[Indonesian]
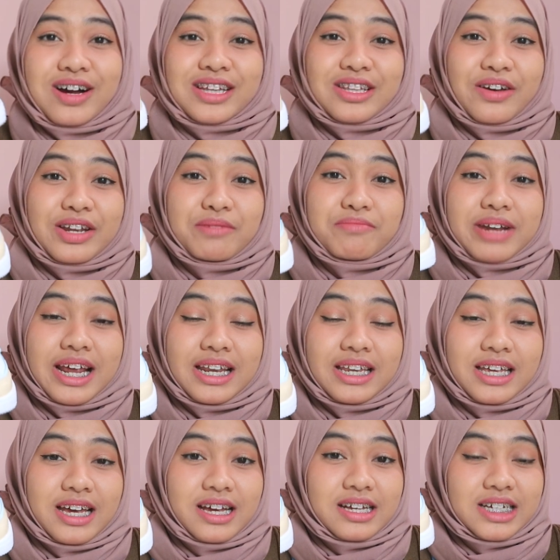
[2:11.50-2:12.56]
aku nggak tahu ini
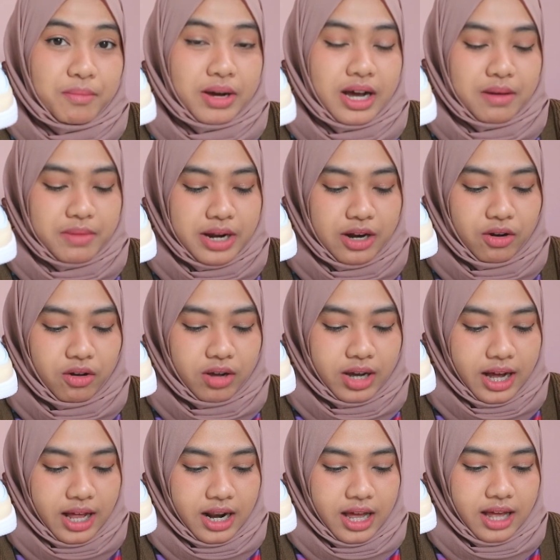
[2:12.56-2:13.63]
brandnya apakah brand
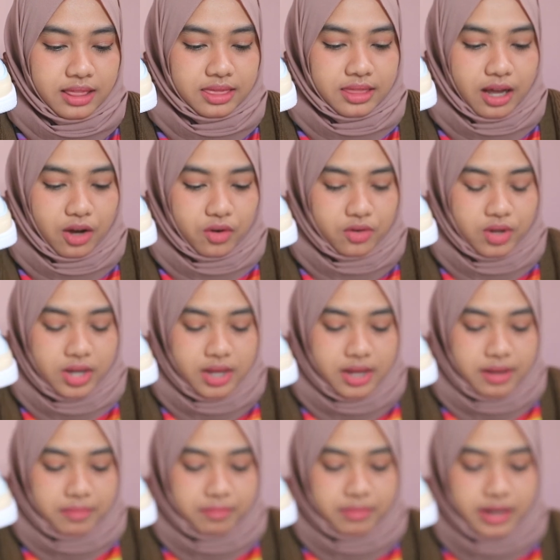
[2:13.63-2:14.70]
lokal atau
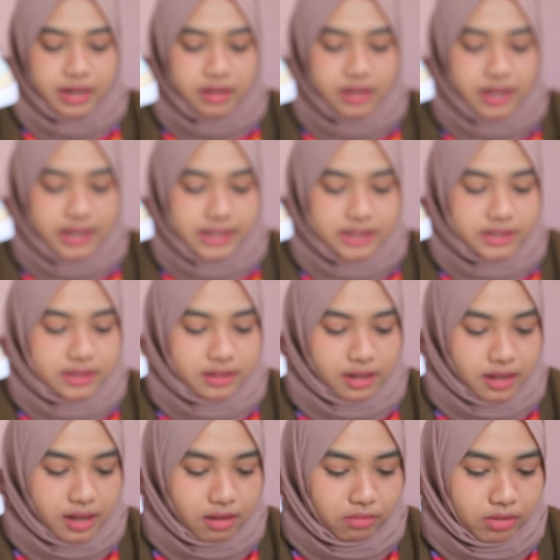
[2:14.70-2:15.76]
brand dari
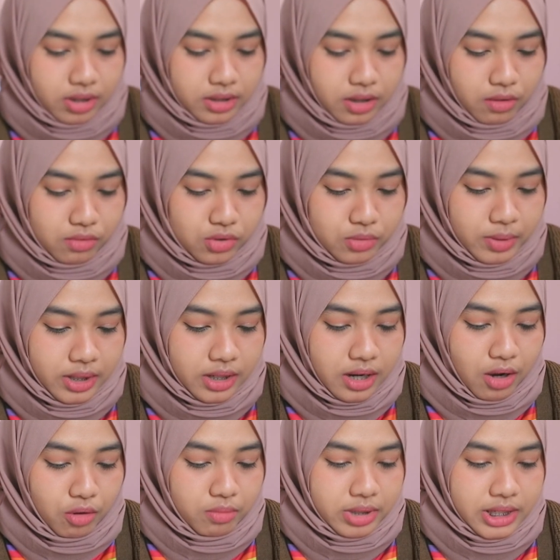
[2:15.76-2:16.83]
Cina aku nggak tahu cuman ini
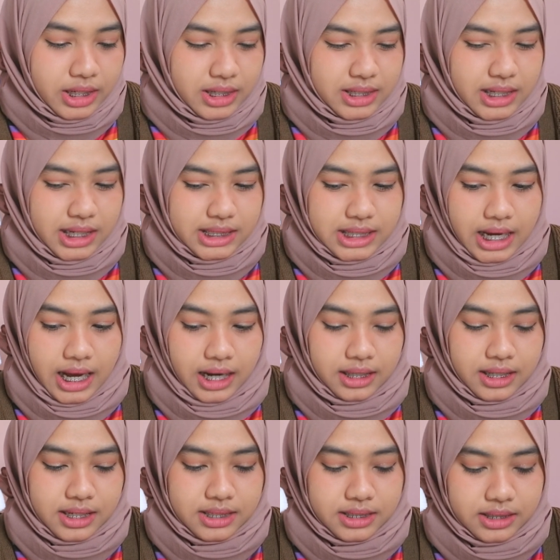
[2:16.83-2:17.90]
aku belinya di
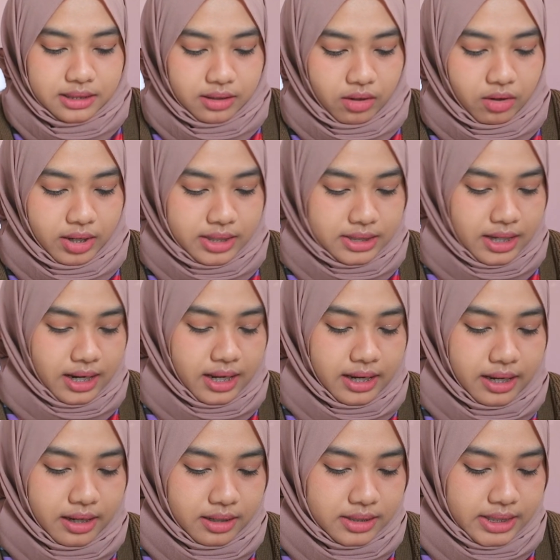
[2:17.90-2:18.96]
Jakarta sih kalau nggak salah
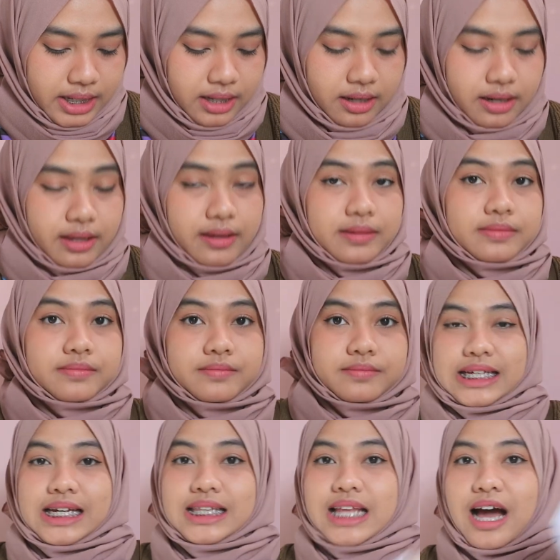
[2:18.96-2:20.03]
ya sellernya
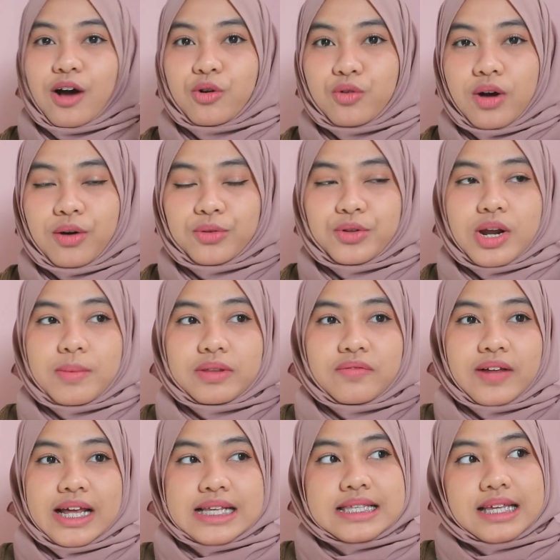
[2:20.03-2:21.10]
seingat aku aku tuh dapat
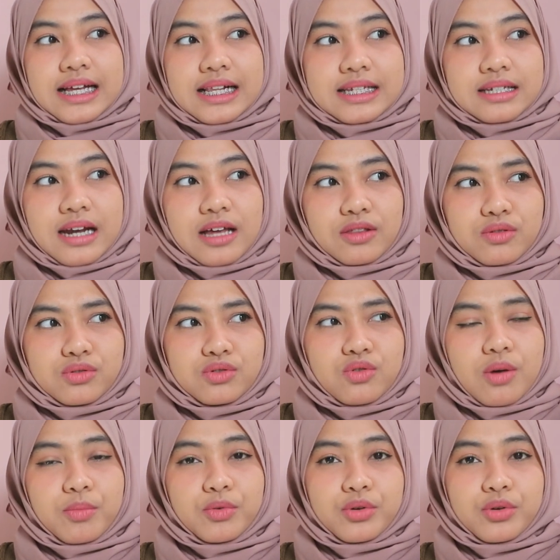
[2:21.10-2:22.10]
flash sale 120